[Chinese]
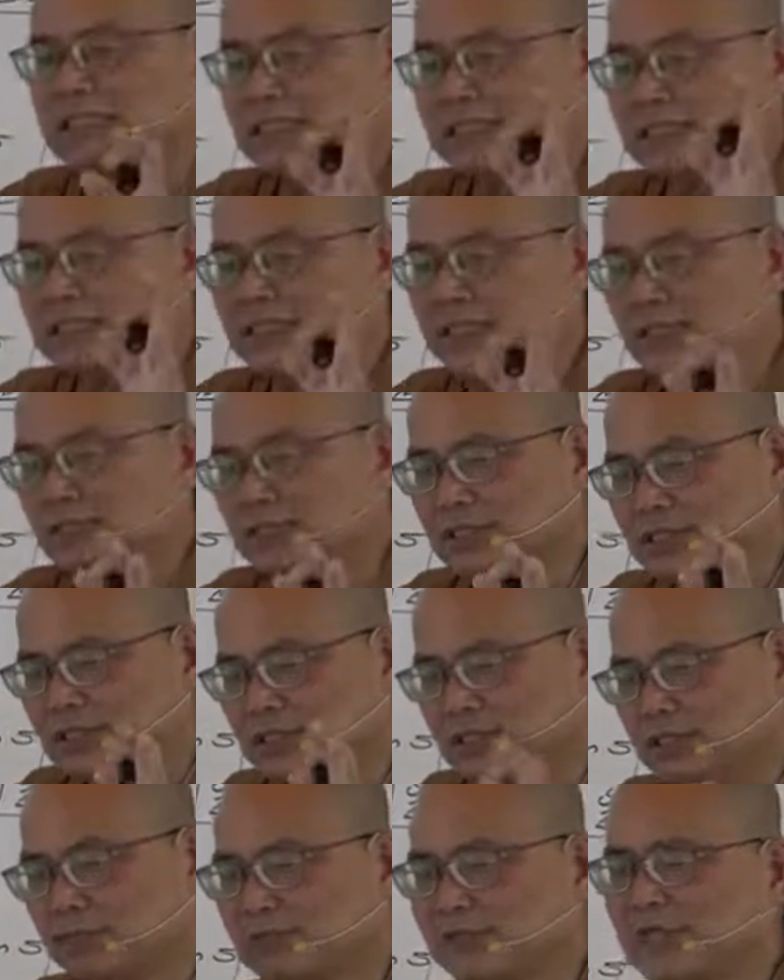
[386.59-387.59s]
心到底
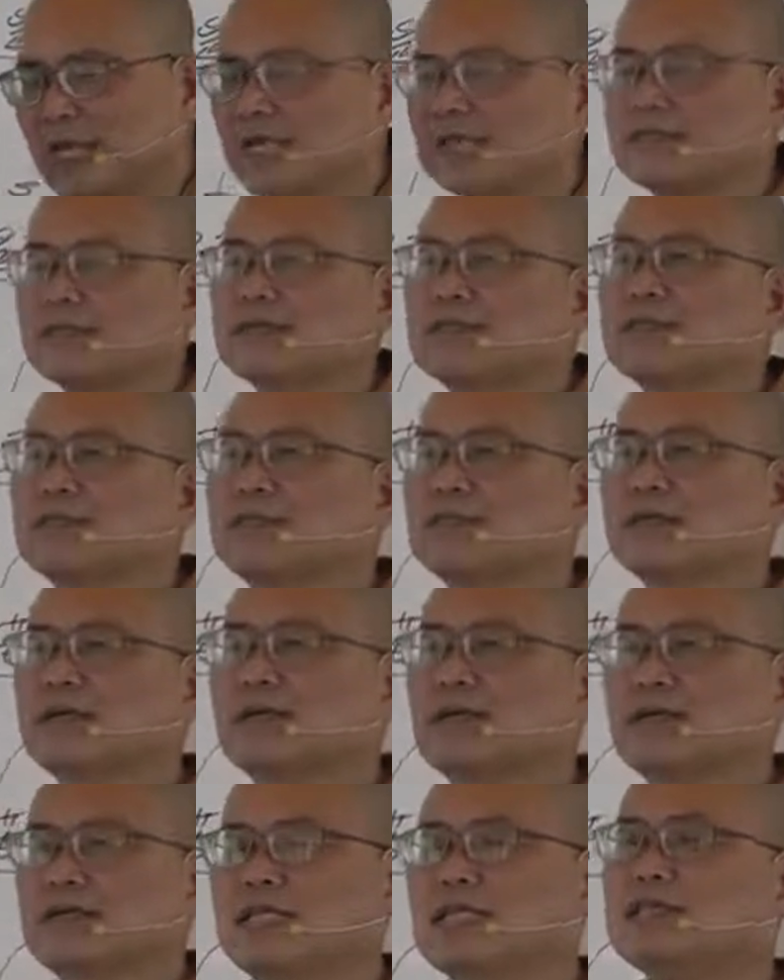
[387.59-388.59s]
是怎么来的？
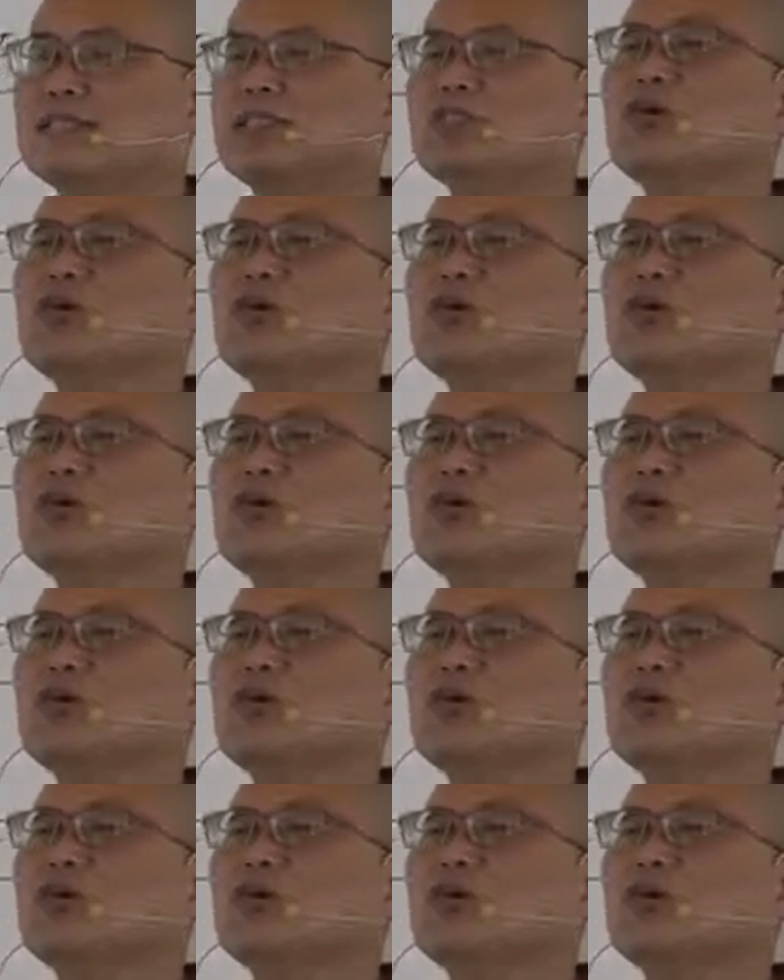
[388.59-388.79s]
那